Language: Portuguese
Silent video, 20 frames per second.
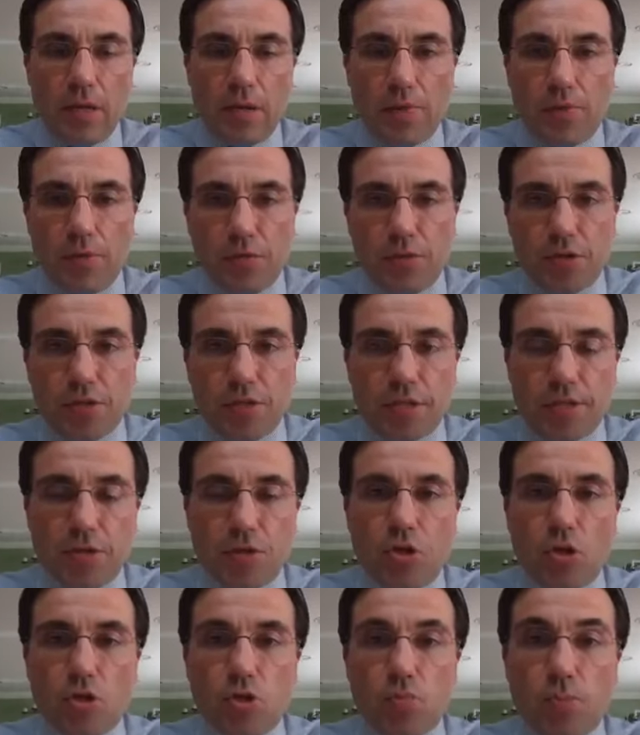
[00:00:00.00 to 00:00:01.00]
pelo menos esse é o
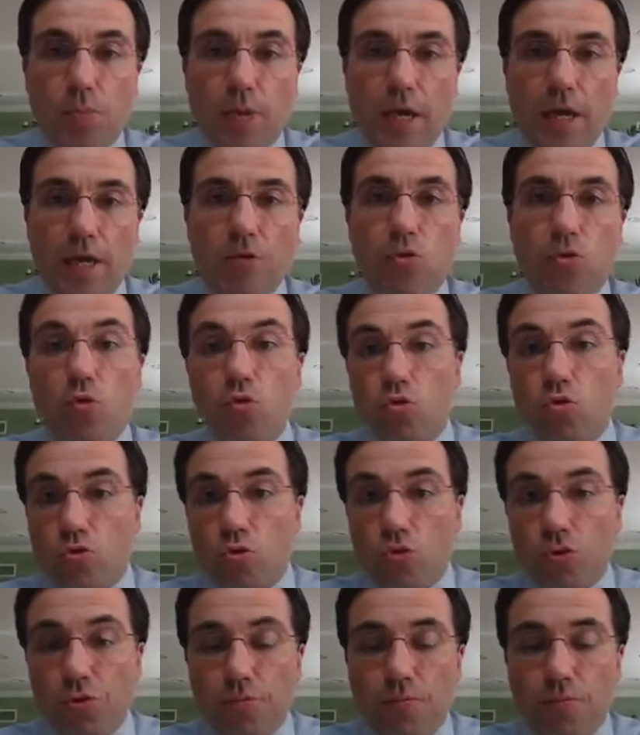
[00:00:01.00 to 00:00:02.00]
nosso plano.
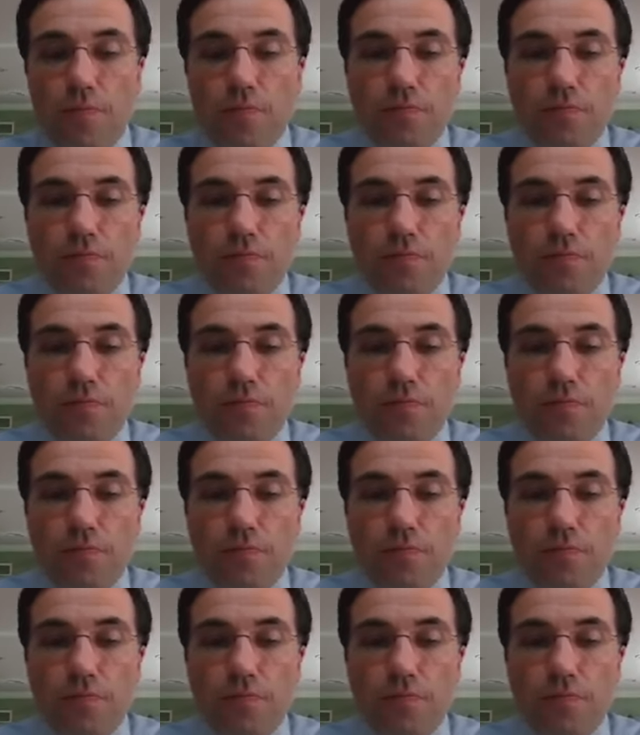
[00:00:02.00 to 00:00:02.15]
Contudo,